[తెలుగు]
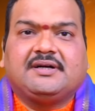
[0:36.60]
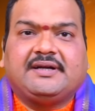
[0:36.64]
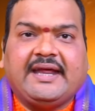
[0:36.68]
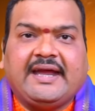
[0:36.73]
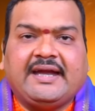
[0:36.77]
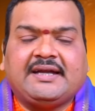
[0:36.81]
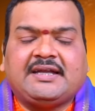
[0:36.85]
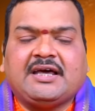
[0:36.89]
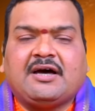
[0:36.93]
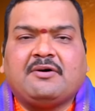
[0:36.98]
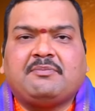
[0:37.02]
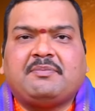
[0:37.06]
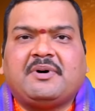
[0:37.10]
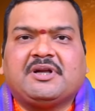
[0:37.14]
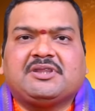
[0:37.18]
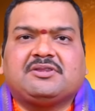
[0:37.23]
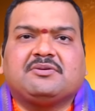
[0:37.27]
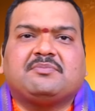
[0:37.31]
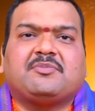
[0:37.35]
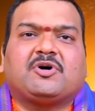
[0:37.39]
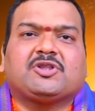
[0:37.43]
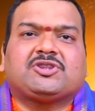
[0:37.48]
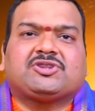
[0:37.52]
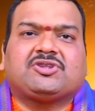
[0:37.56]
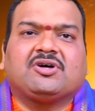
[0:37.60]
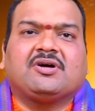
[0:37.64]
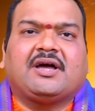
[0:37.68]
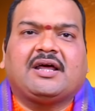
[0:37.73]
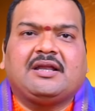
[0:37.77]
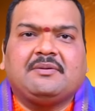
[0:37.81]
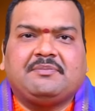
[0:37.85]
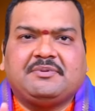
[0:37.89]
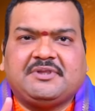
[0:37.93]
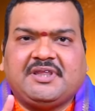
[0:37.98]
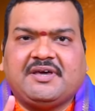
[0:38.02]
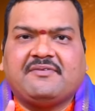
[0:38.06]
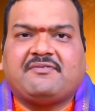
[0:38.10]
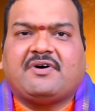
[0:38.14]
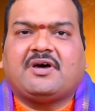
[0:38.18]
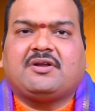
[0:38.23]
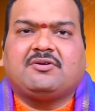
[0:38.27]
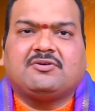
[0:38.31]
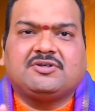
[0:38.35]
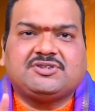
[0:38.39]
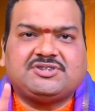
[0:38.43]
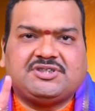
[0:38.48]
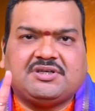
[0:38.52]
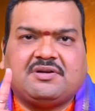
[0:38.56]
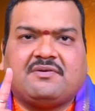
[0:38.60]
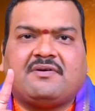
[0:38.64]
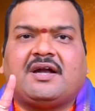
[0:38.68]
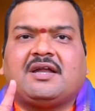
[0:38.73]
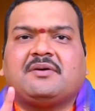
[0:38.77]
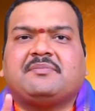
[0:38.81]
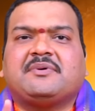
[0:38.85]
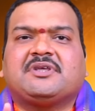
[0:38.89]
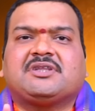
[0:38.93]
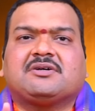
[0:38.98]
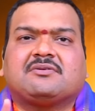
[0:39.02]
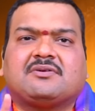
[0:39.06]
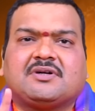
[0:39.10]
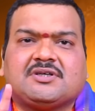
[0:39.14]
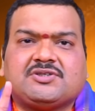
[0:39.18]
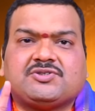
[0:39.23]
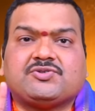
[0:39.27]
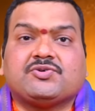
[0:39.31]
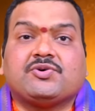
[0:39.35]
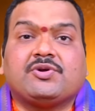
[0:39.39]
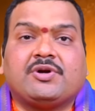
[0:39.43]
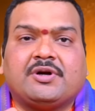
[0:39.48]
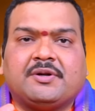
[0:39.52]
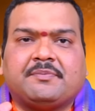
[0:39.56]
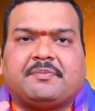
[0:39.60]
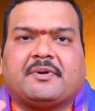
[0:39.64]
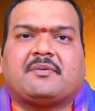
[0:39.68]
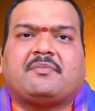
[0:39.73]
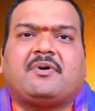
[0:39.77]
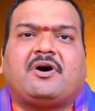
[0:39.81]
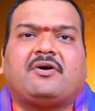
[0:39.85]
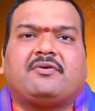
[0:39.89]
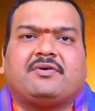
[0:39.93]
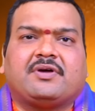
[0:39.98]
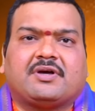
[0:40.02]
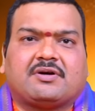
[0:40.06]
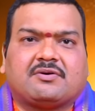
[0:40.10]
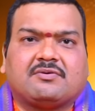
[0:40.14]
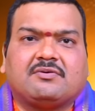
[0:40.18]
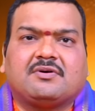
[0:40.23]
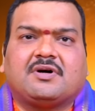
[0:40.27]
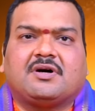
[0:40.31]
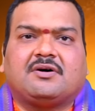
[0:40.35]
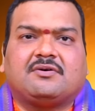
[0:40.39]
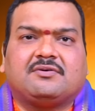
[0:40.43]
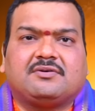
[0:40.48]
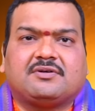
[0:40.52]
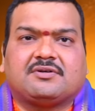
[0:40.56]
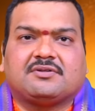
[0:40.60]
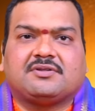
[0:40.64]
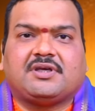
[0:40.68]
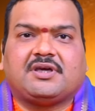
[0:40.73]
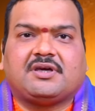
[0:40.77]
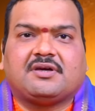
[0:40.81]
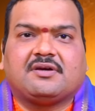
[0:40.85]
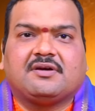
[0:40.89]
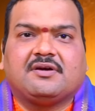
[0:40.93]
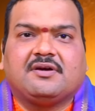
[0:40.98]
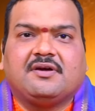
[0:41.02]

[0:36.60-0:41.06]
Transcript: డేట్ ఆఫ్ బర్త్ మొత్తం కలిపితే వన్ వచ్చిన వాళ్ళ మీద కూడా సూర్యుడి ప్రభావం ఎక్కువగా ఉంటుంది